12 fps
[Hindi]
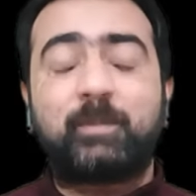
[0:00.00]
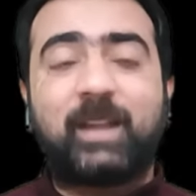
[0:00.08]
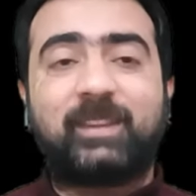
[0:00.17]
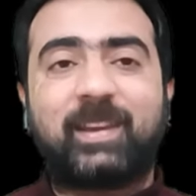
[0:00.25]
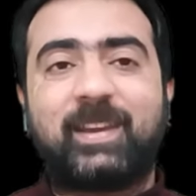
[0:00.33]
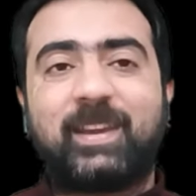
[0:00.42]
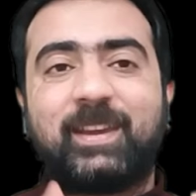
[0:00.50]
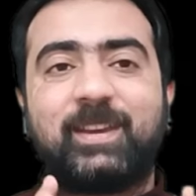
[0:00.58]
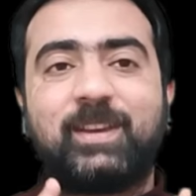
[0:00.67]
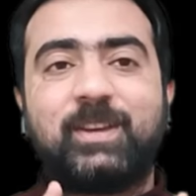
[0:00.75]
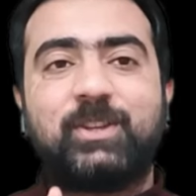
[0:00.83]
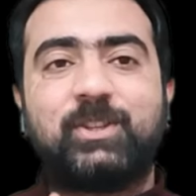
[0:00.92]
बात करेंगे
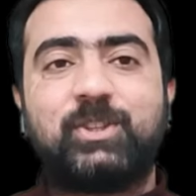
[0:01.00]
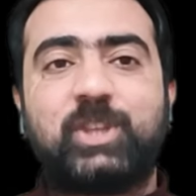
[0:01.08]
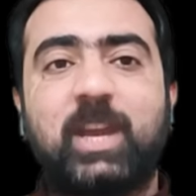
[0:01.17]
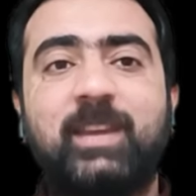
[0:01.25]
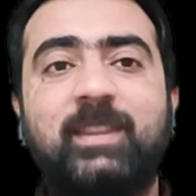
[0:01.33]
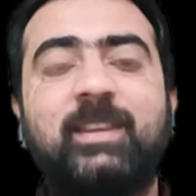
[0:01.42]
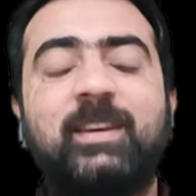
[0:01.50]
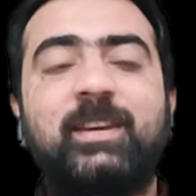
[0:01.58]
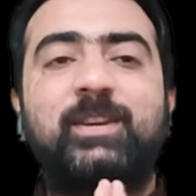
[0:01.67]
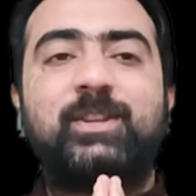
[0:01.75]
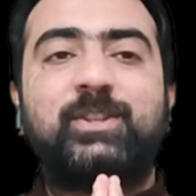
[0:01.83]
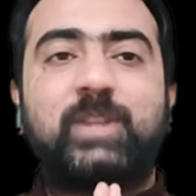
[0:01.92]
जय हिंद
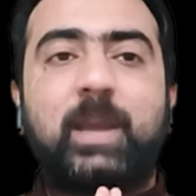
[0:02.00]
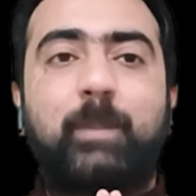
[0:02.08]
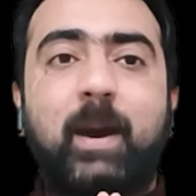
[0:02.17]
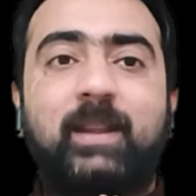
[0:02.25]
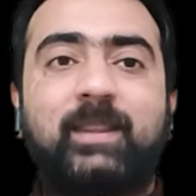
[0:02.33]
जय